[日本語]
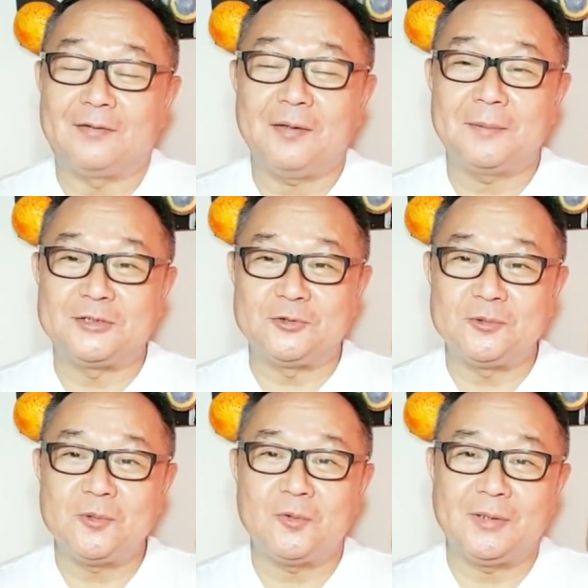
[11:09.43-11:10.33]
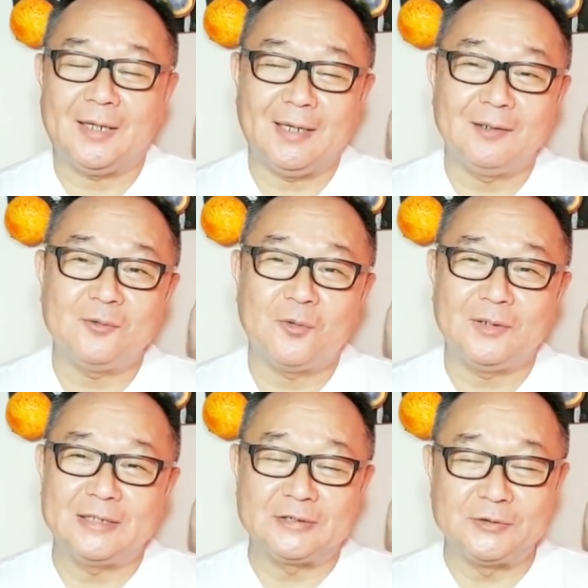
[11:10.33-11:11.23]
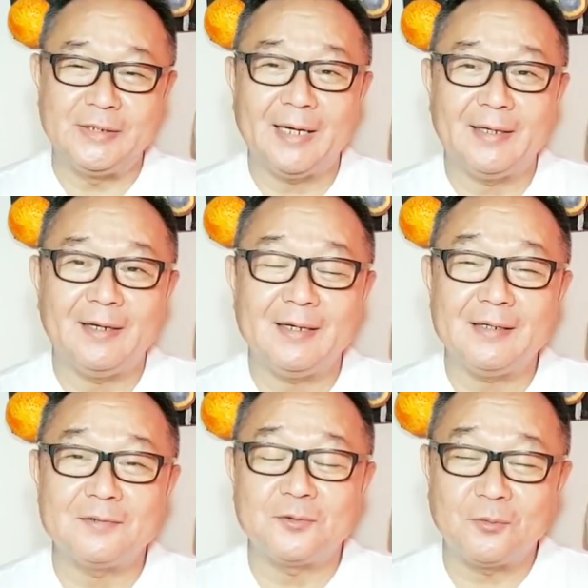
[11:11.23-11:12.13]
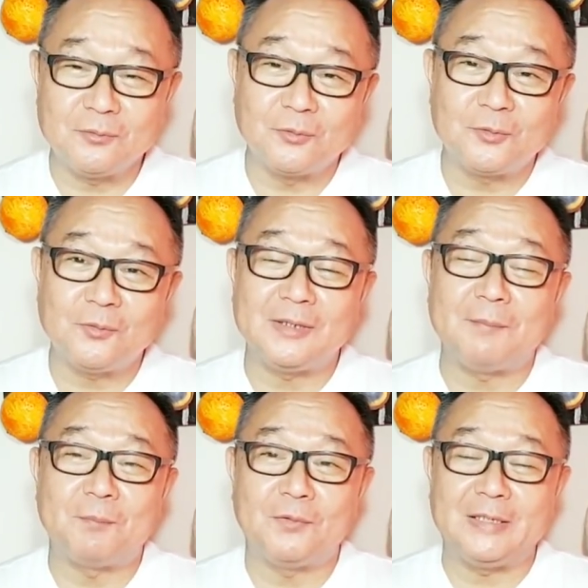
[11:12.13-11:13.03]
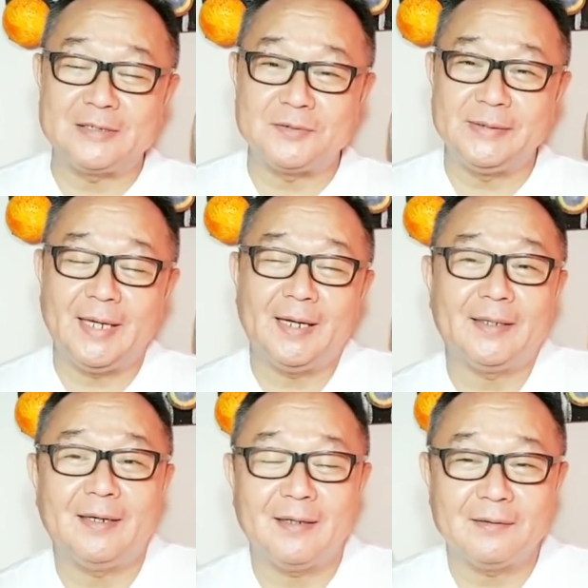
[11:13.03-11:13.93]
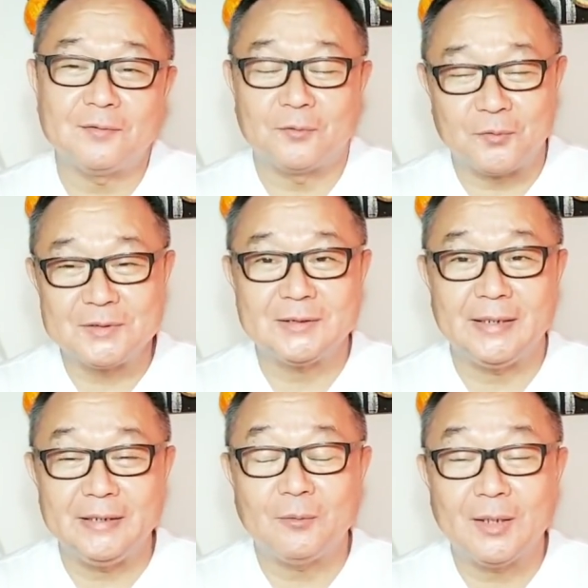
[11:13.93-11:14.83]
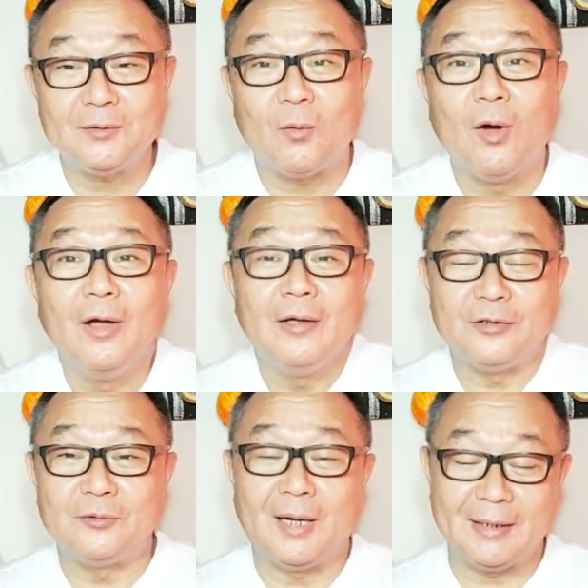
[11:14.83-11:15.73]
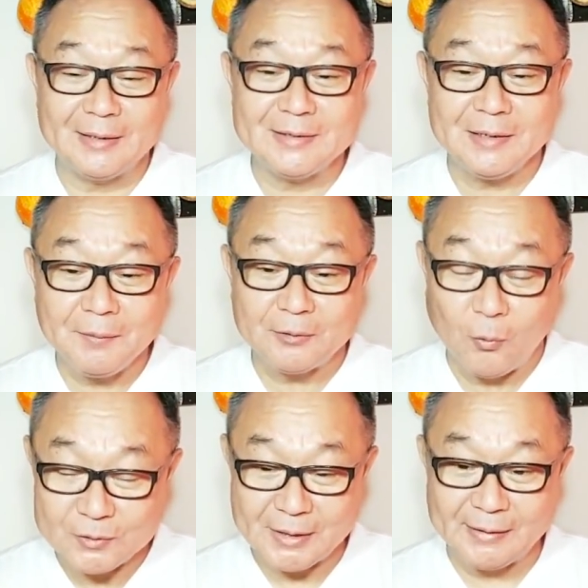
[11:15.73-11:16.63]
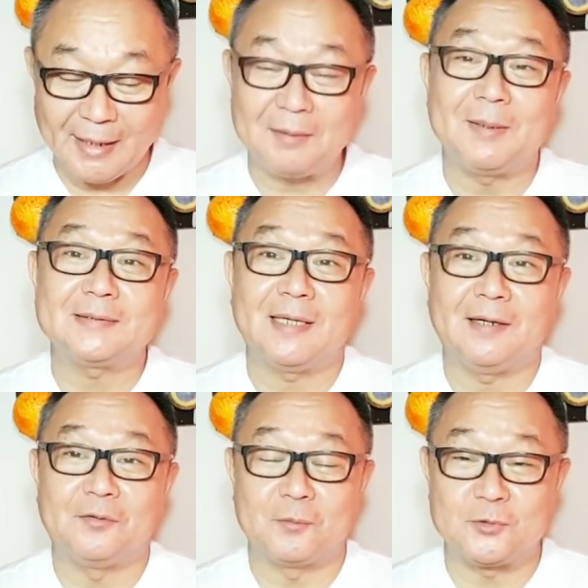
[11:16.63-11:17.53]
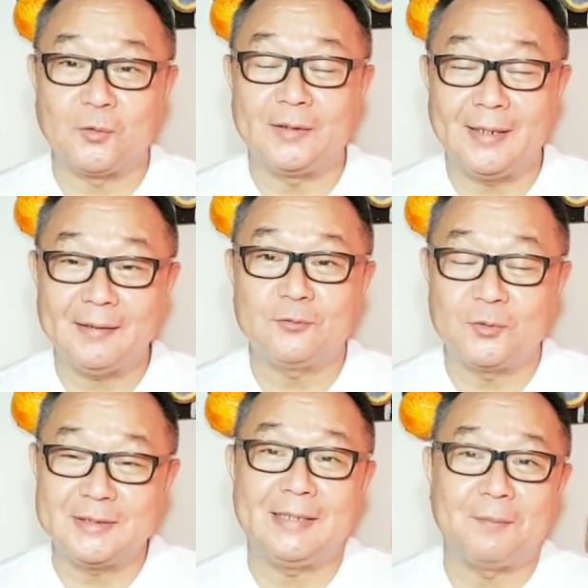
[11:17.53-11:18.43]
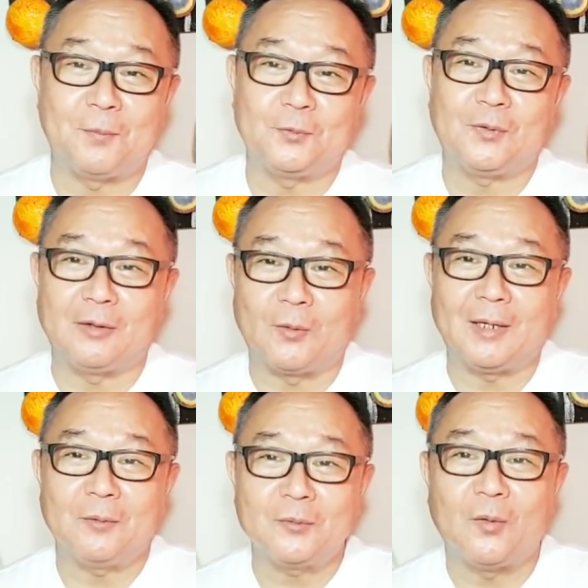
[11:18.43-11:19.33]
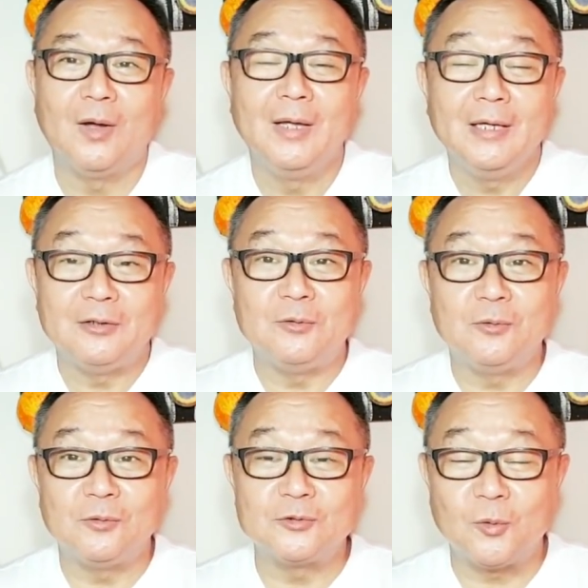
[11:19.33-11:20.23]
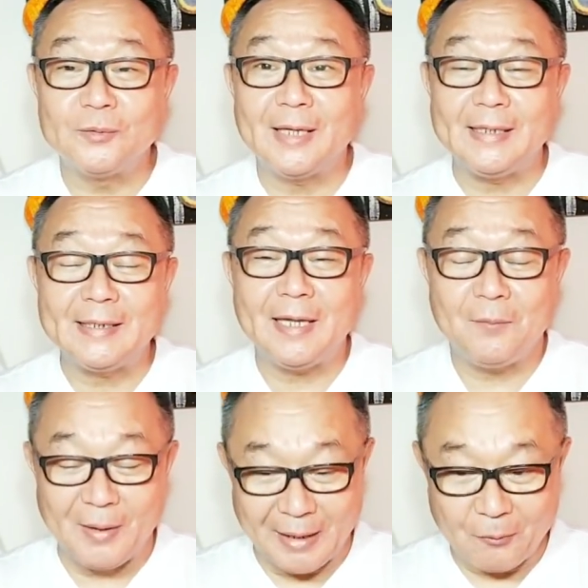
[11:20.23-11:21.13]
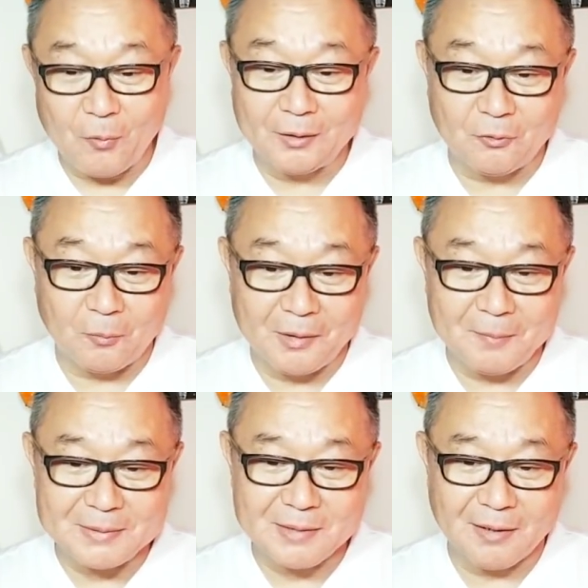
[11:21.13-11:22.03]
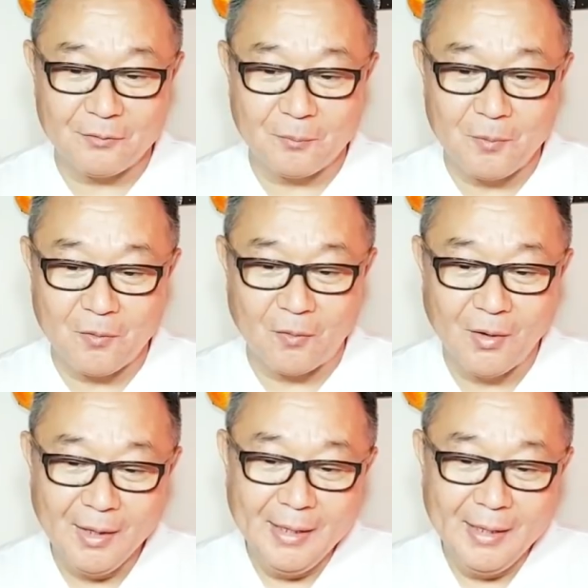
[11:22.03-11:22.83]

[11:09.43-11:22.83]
例えば中国や韓国に吸い上げられるのと日本に吸い上げられるのどっちがいいのかという話には当然なりますけれどもそこでね当然日本のが良かろうというそんな意見はあろうかと思いますけれども